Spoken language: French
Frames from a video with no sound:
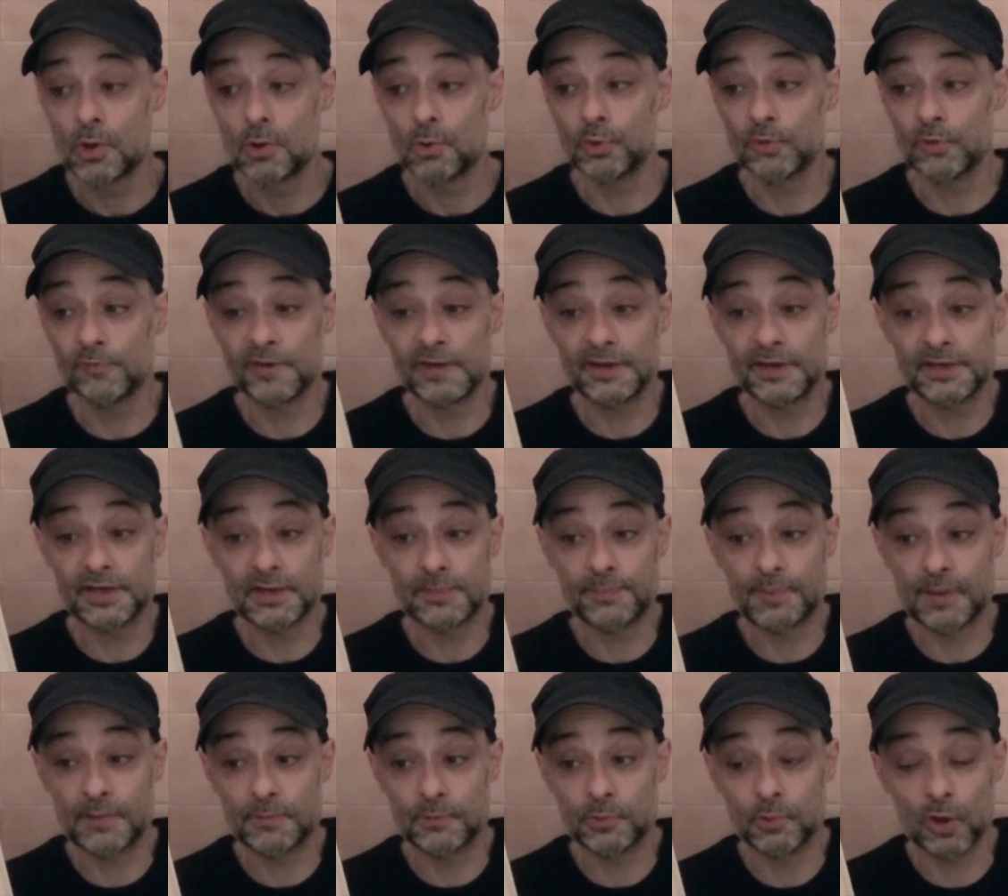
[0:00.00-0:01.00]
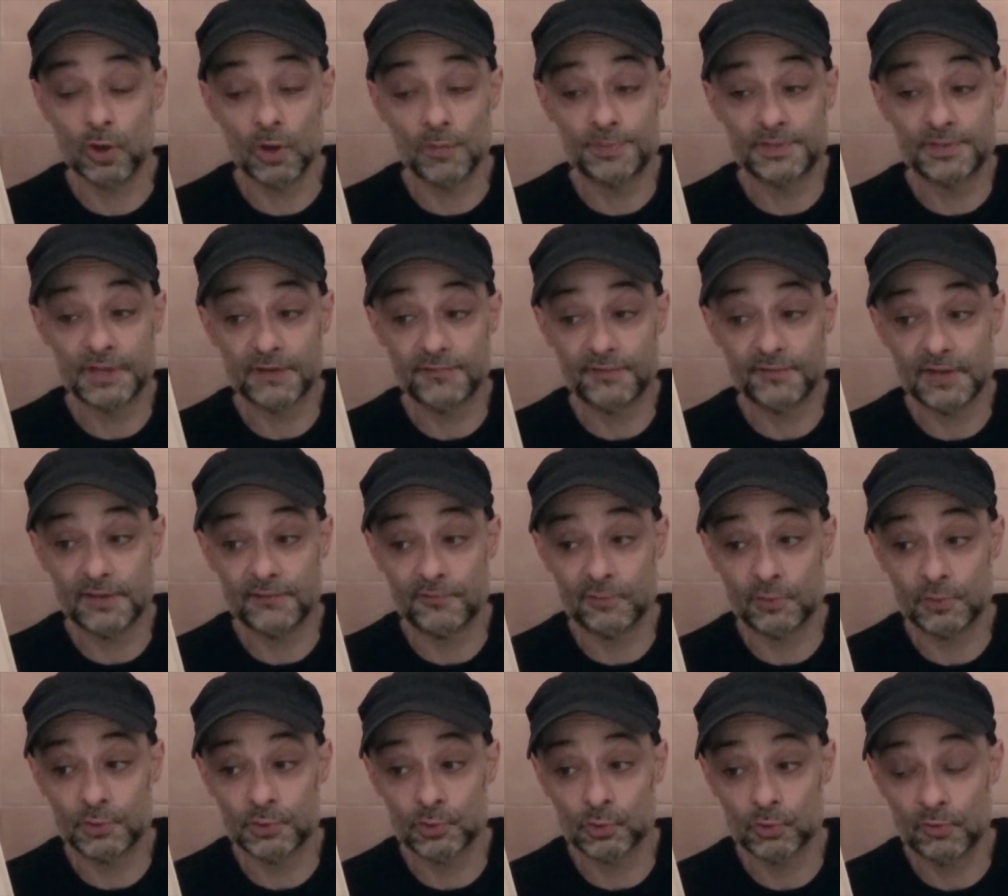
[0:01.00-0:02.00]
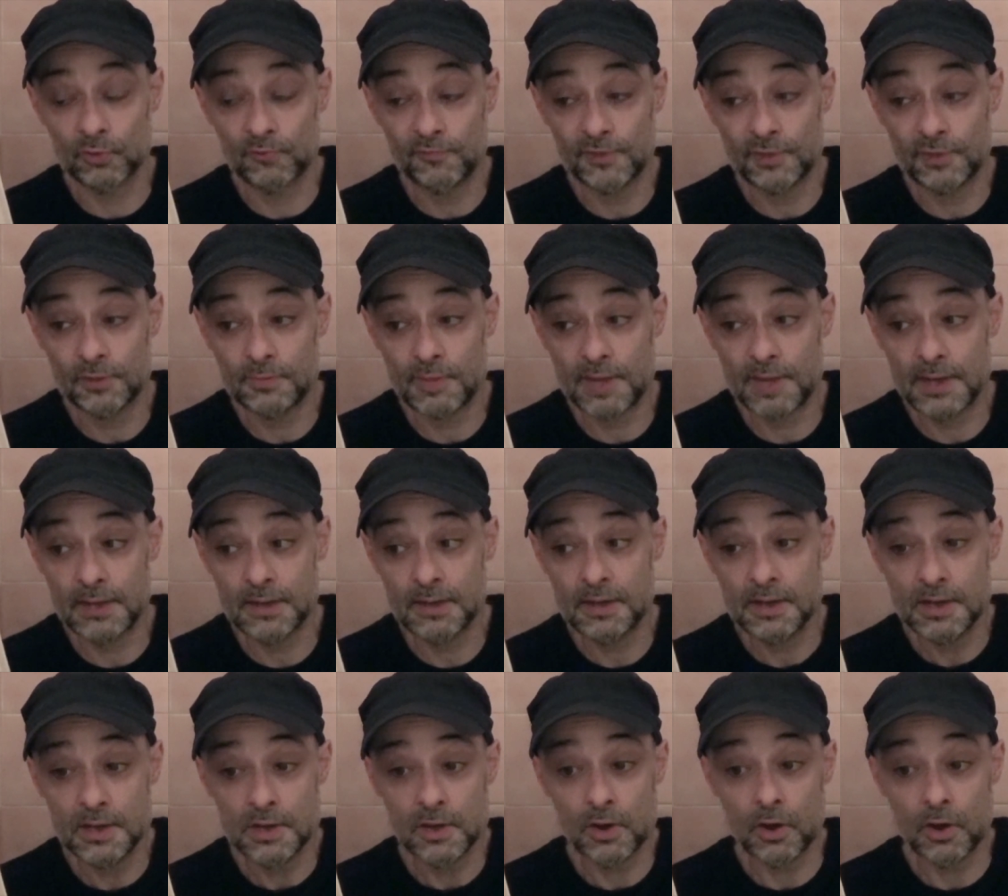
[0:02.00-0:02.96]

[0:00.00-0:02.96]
ne valait-il pas mieux observer l'évolution du phénomène,